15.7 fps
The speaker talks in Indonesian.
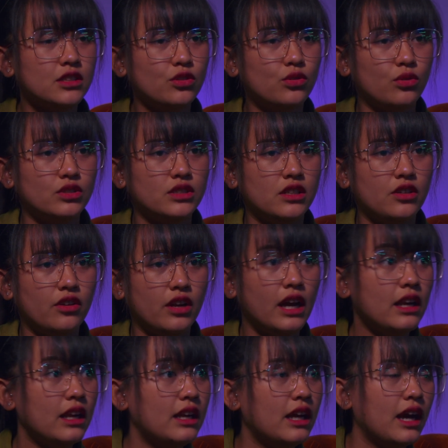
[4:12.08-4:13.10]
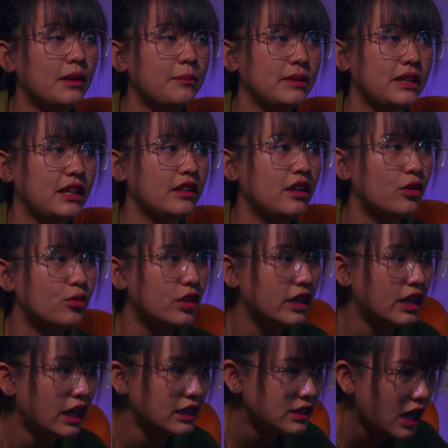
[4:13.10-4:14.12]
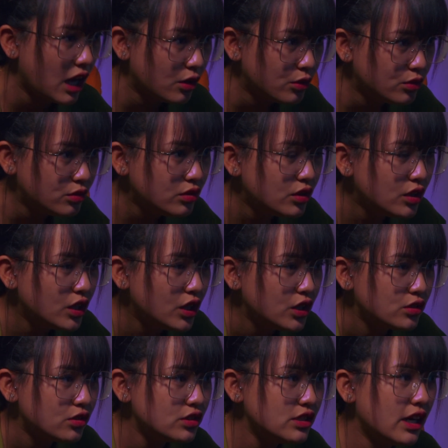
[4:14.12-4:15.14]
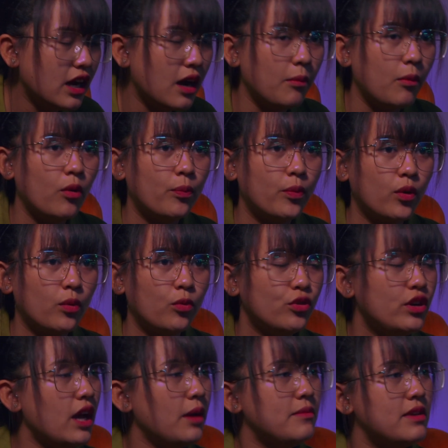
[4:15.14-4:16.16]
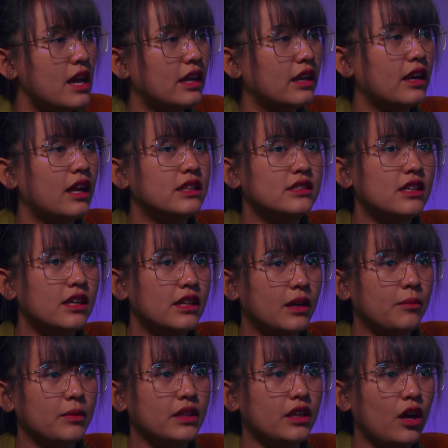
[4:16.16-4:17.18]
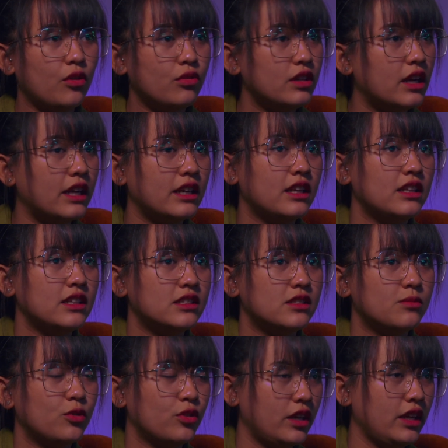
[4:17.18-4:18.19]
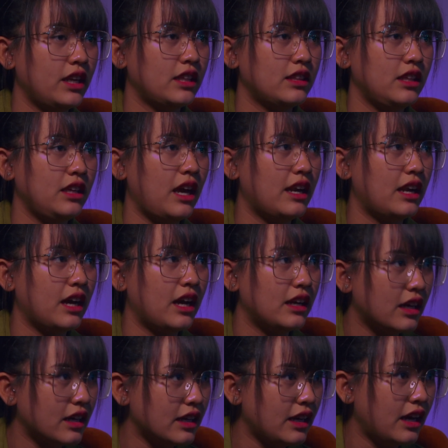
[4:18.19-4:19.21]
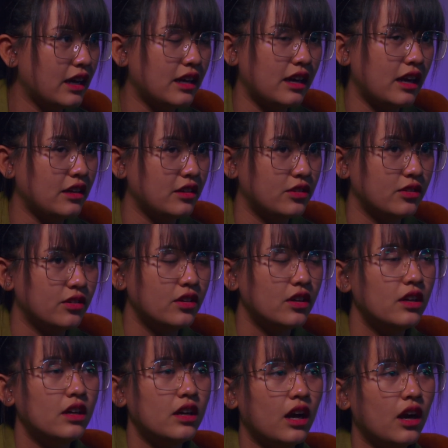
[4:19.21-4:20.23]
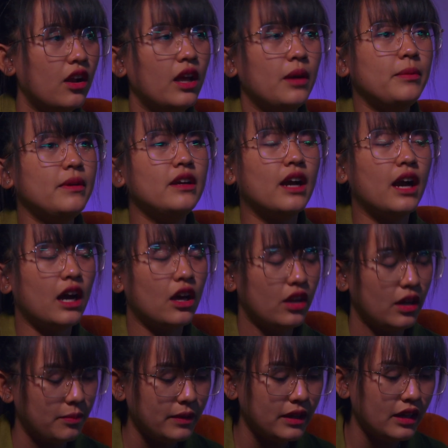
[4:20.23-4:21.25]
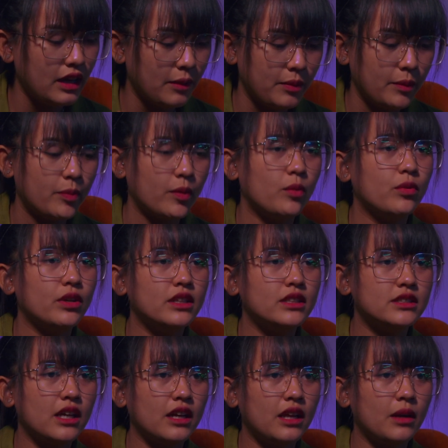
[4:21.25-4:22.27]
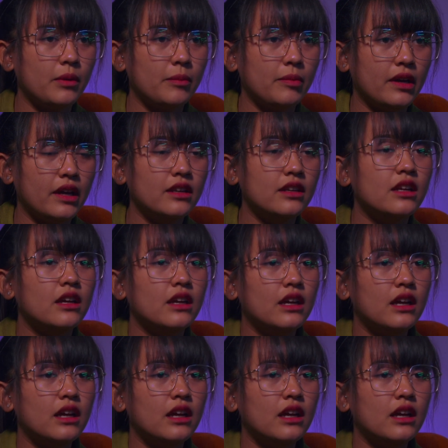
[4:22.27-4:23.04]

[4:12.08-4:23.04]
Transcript: gitu loh jadi orang kan ada kan penyanyi udah dikasih lagu terus dia nggak mau promo udah biarin aja yang penting aku udah rilis mungkin nanti anak-anak yang gerak gitu kalau happy nggak kalau happy happy promoin di Instagram happy kan